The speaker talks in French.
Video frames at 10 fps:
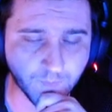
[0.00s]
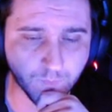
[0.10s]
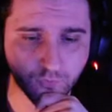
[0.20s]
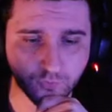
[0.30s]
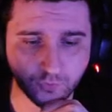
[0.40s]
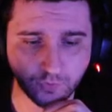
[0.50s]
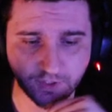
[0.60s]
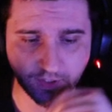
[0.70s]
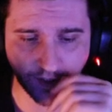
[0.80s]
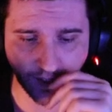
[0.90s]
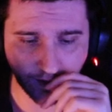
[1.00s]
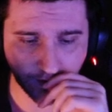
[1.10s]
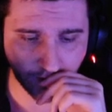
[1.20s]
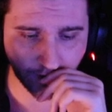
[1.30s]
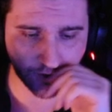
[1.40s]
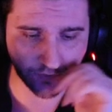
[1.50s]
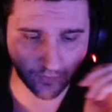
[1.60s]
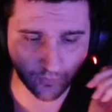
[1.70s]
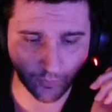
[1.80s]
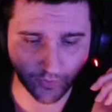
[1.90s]
Game Studio qui est là. Je
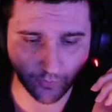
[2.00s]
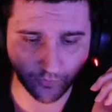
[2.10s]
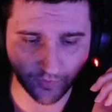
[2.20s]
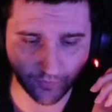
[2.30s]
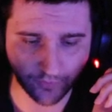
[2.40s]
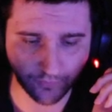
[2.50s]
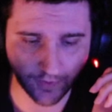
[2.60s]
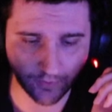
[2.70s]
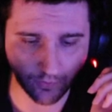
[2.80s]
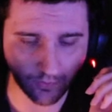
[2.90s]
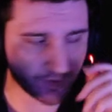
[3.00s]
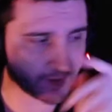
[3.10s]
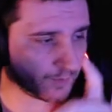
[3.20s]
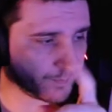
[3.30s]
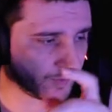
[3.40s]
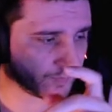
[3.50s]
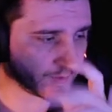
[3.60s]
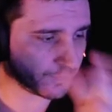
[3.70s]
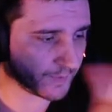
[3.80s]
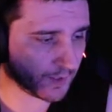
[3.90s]
vais vous montrer aussi vite fait. Donc on va aller en bas, on
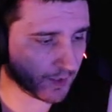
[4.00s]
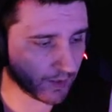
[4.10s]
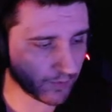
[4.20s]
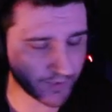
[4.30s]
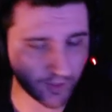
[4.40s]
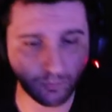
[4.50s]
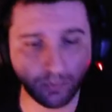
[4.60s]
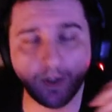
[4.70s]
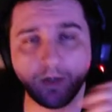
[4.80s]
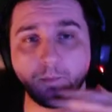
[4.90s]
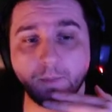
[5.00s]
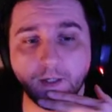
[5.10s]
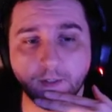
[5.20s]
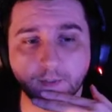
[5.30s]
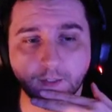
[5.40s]
va aller en bas. Ah, on n'arrive plus à aller en bas.